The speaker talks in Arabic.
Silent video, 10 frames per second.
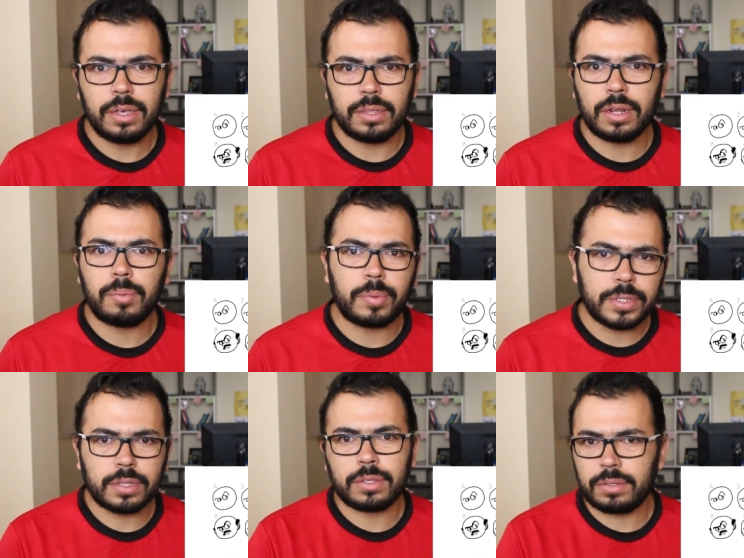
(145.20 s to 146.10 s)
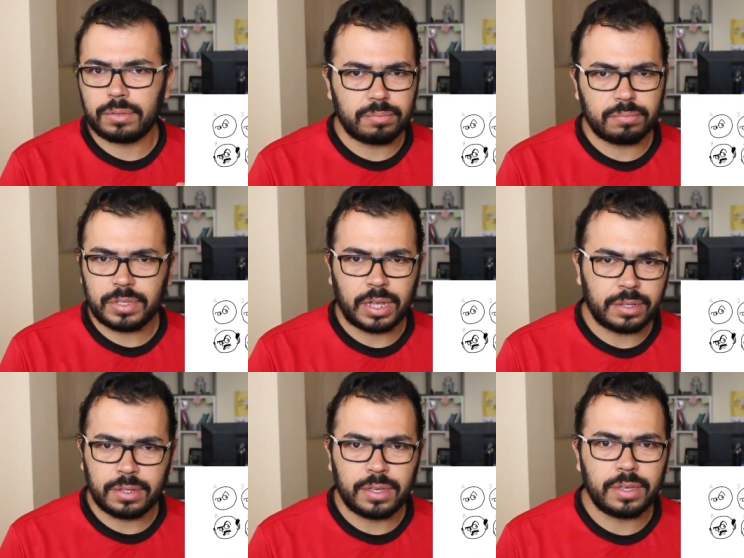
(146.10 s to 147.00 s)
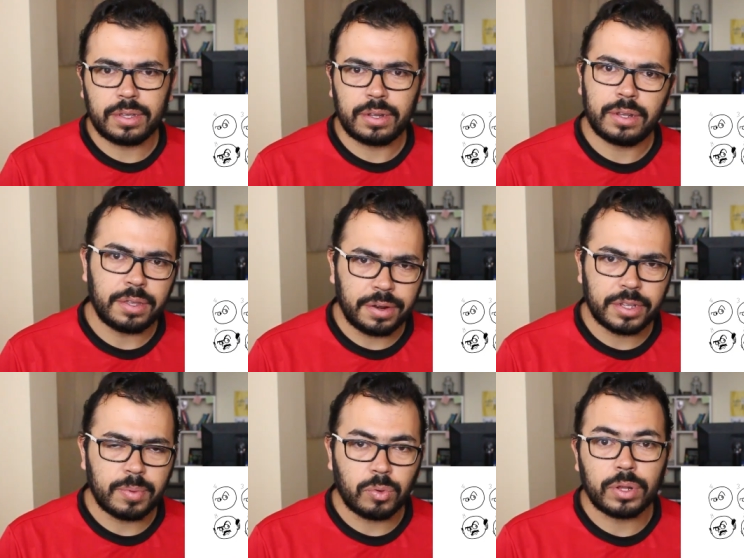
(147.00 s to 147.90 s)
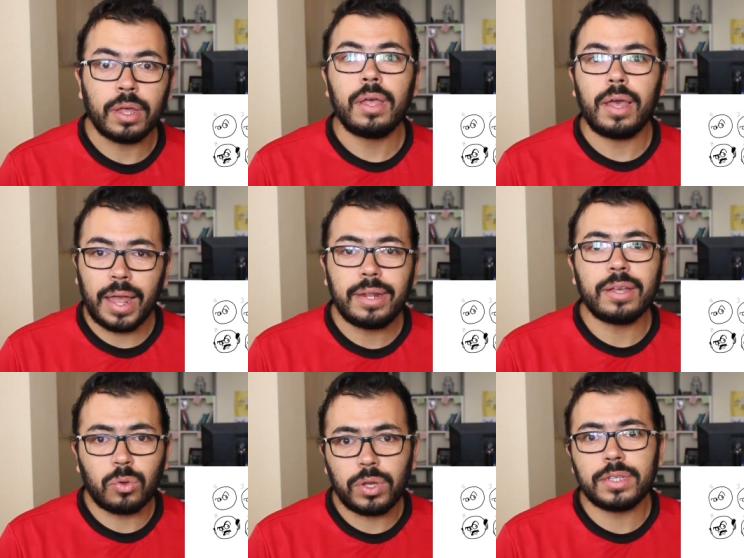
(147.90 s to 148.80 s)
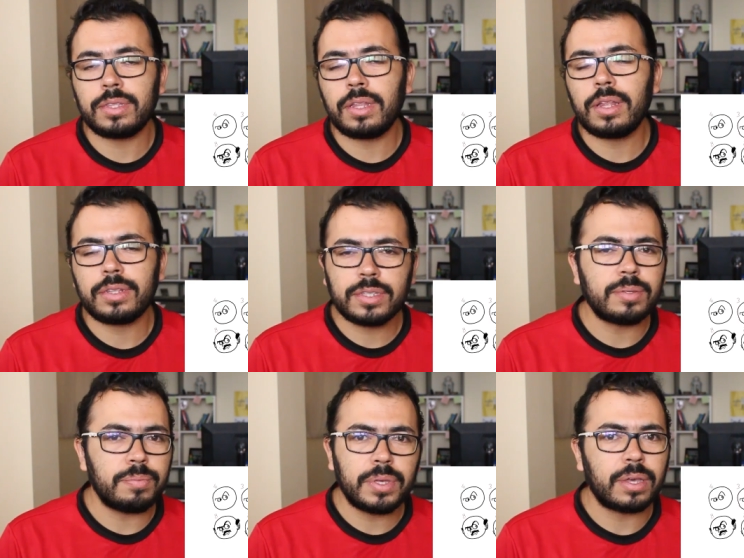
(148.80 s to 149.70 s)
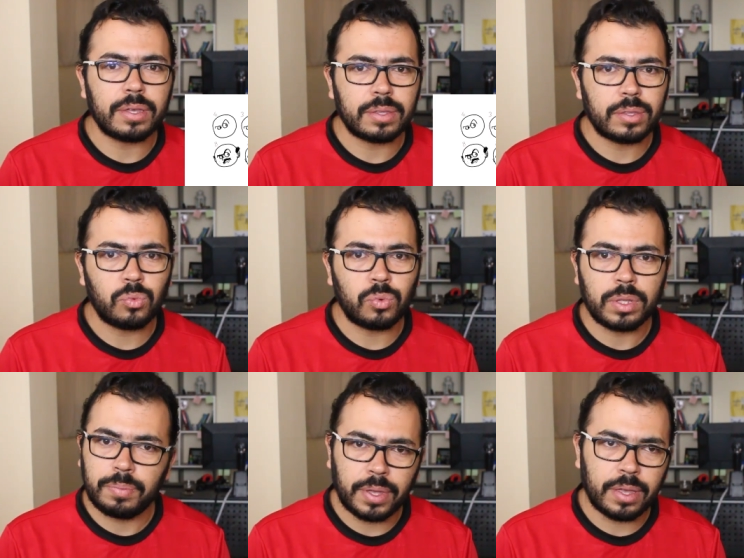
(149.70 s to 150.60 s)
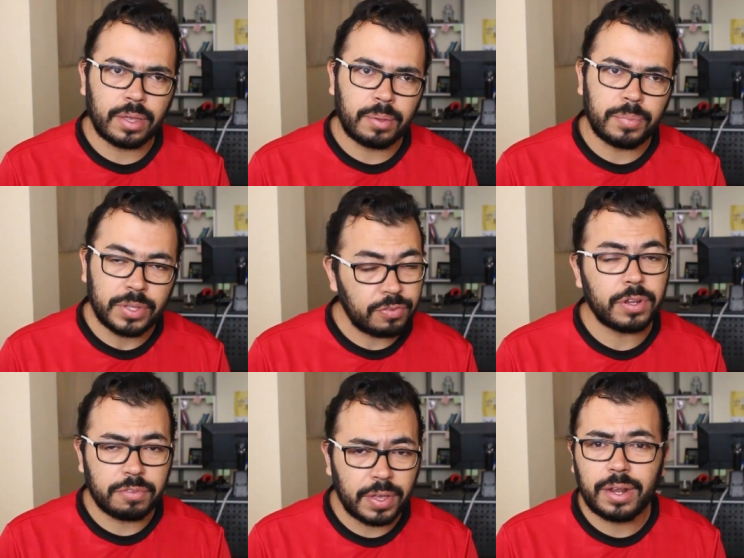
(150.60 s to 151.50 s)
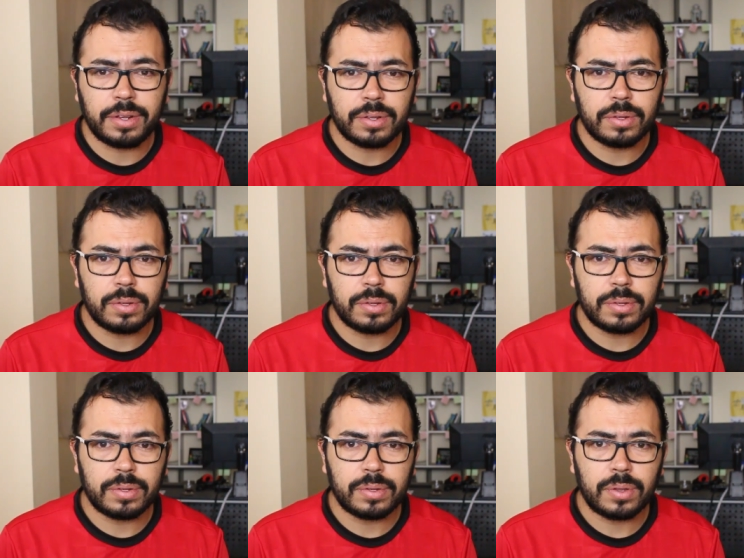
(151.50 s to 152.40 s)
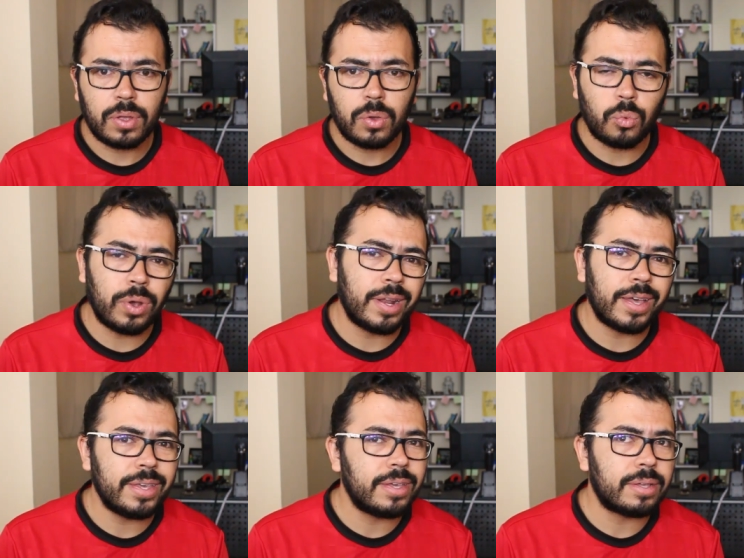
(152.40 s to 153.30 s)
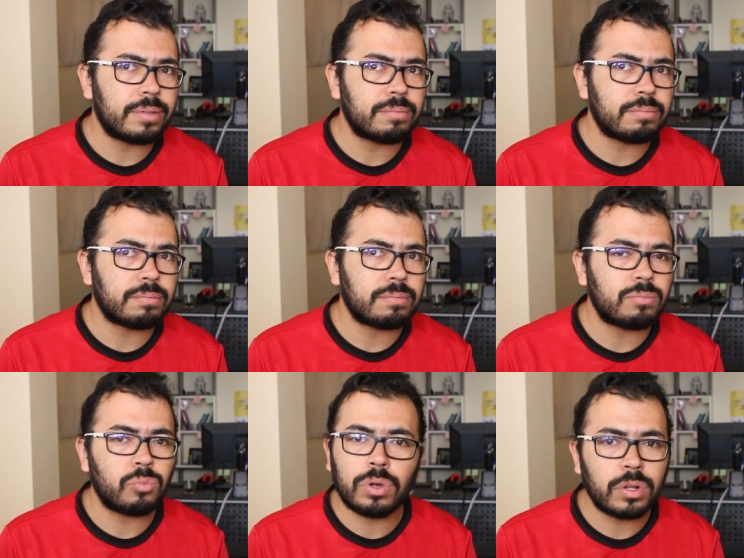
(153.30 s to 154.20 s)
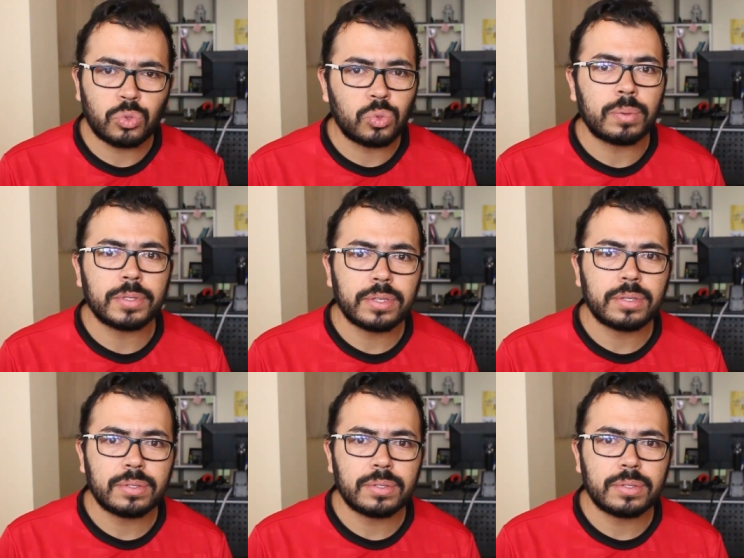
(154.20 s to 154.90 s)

ان انا ببسط يعني ايه الرسمه وكده هل ده كويس ان انا التزم بيها وتبقى بتفرق فعلا ولا هي مجرد صوره بس